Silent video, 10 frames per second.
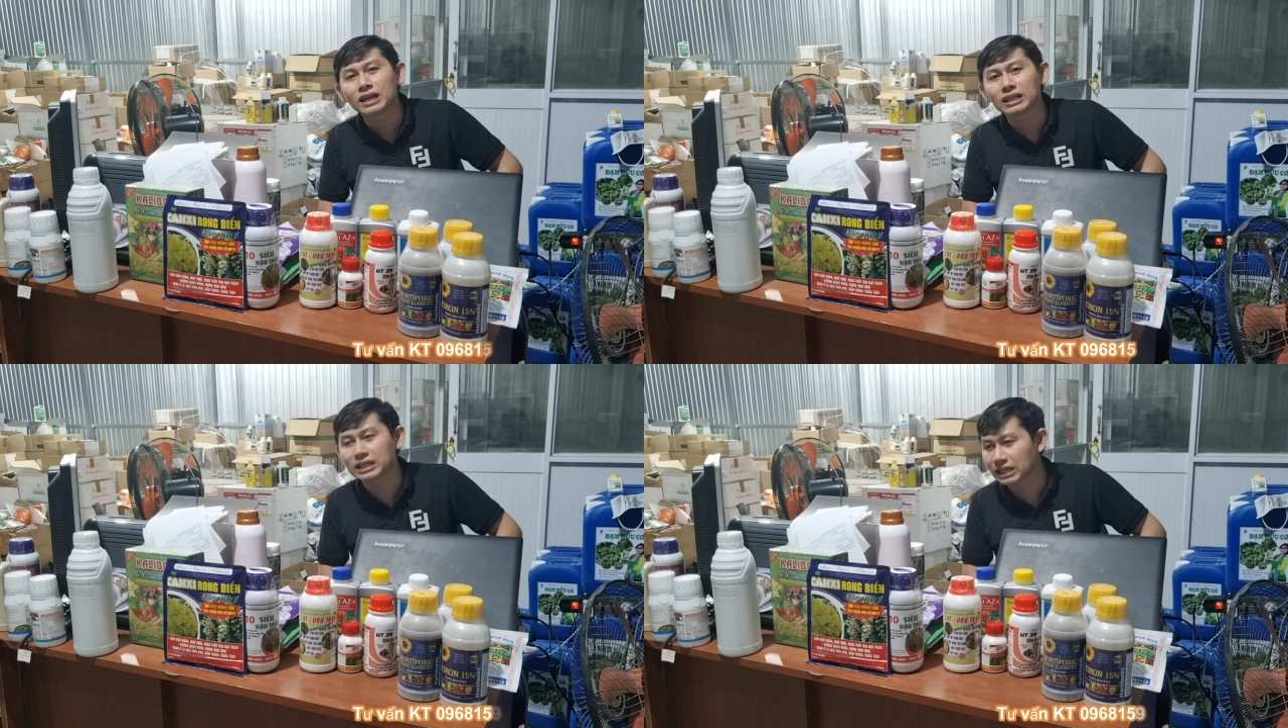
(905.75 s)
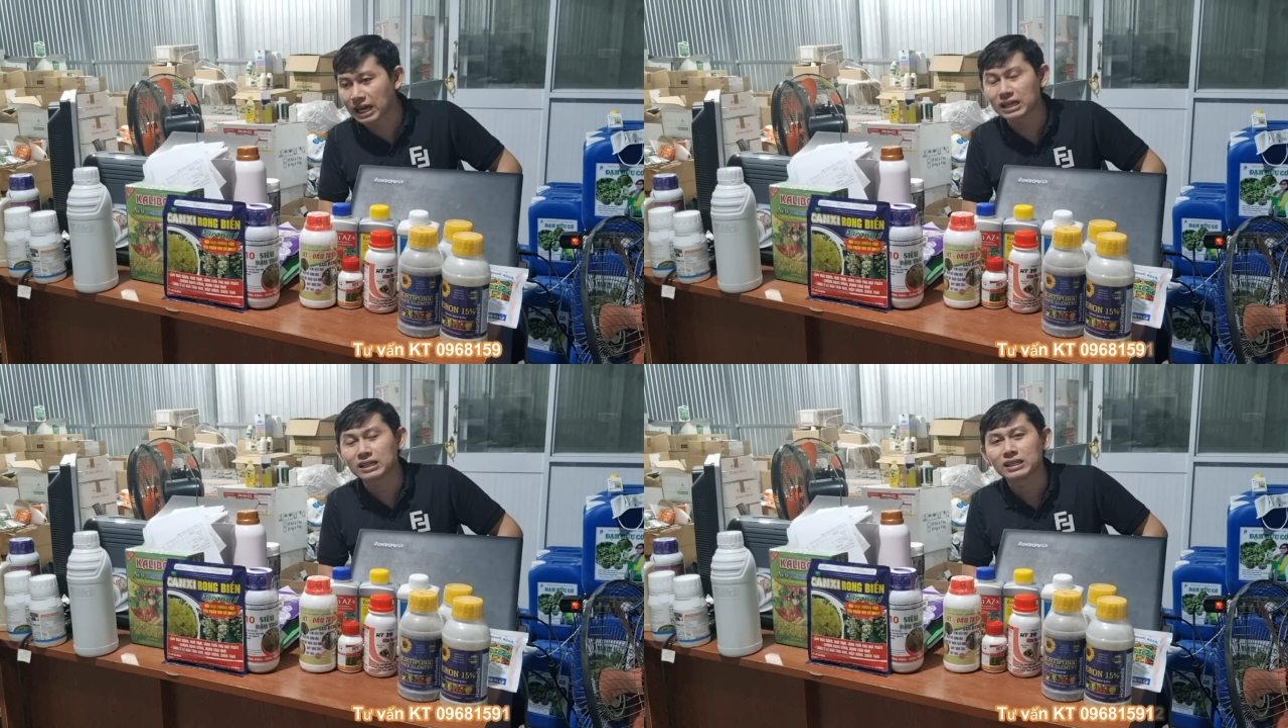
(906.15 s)
Thái nhắc
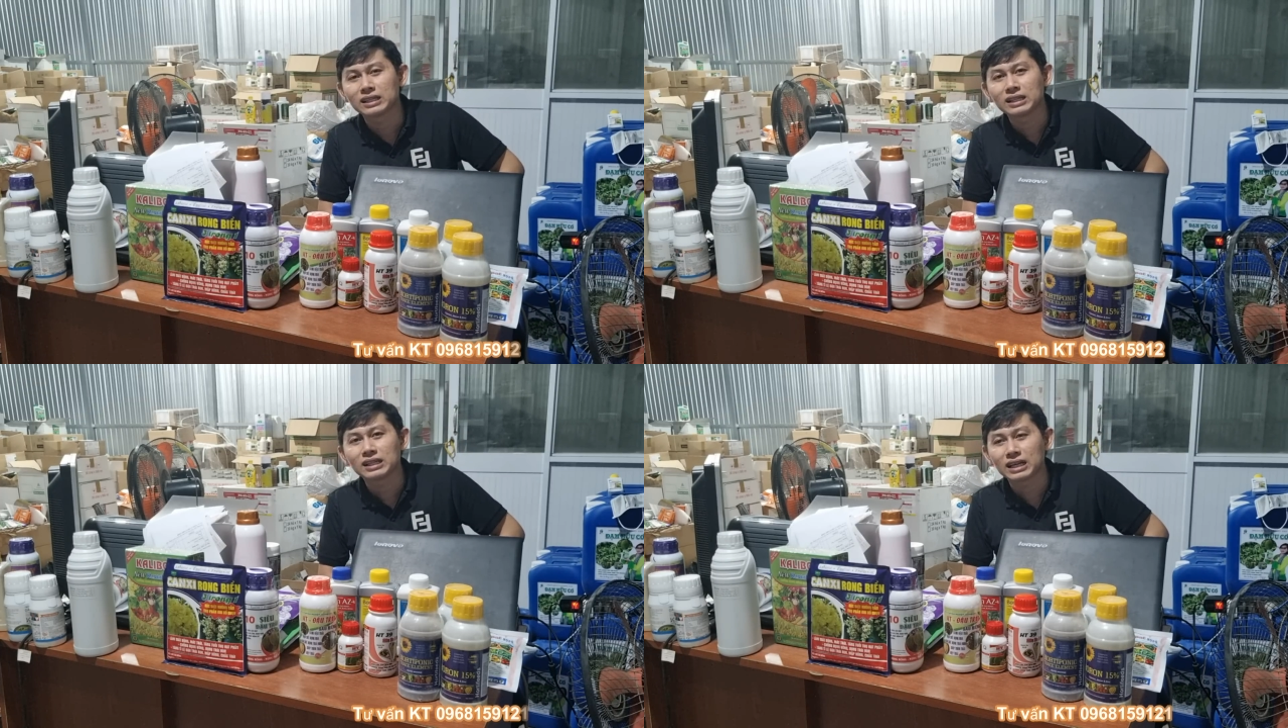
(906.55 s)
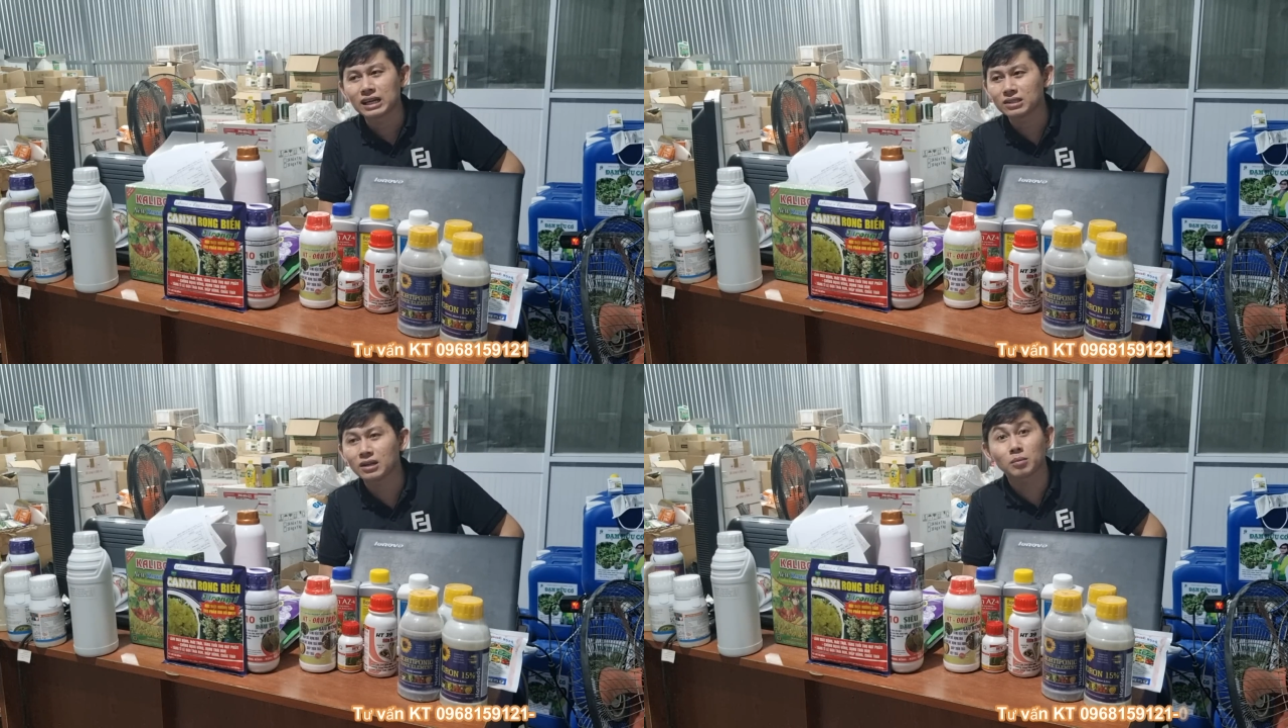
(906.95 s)
lại,
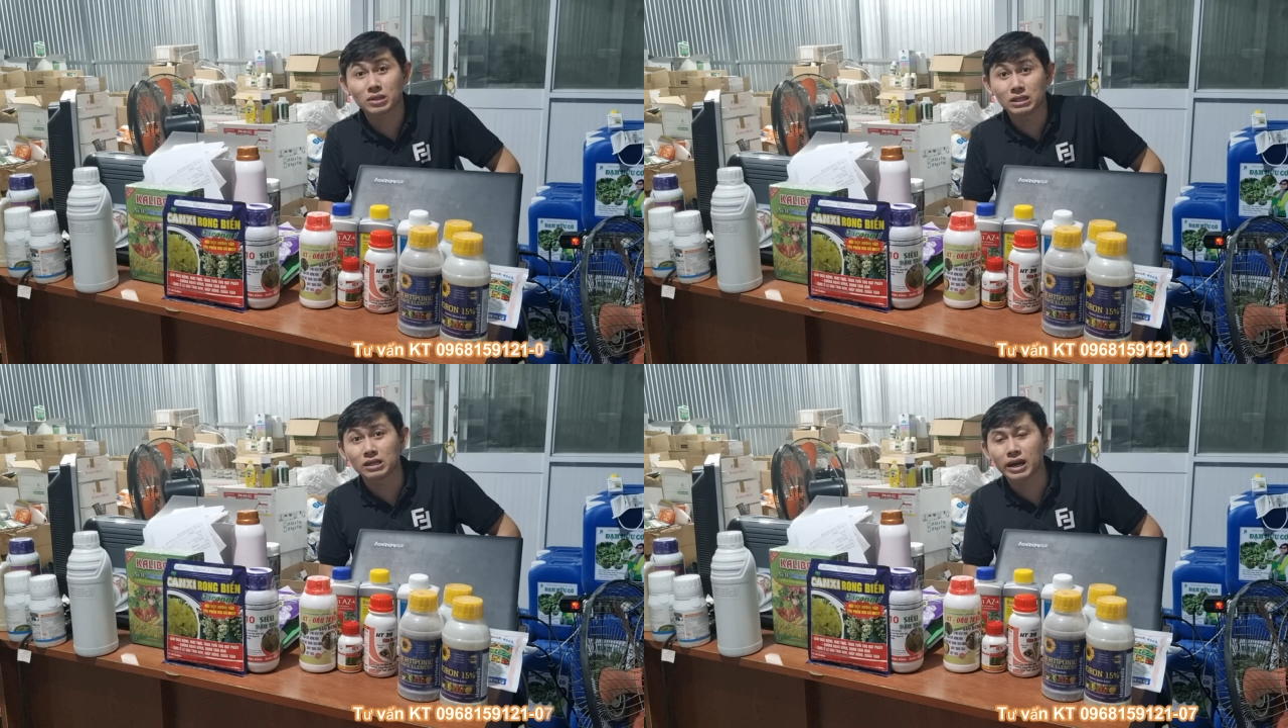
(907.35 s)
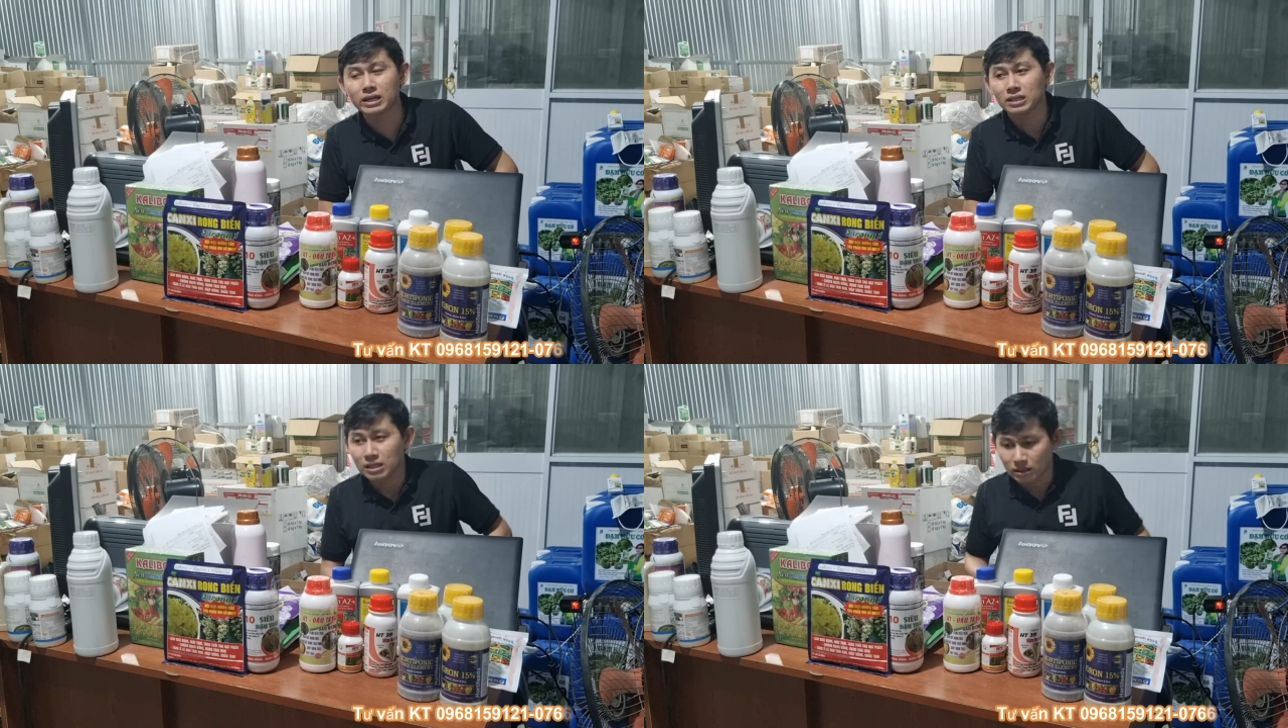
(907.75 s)
chứ không có dựa ai.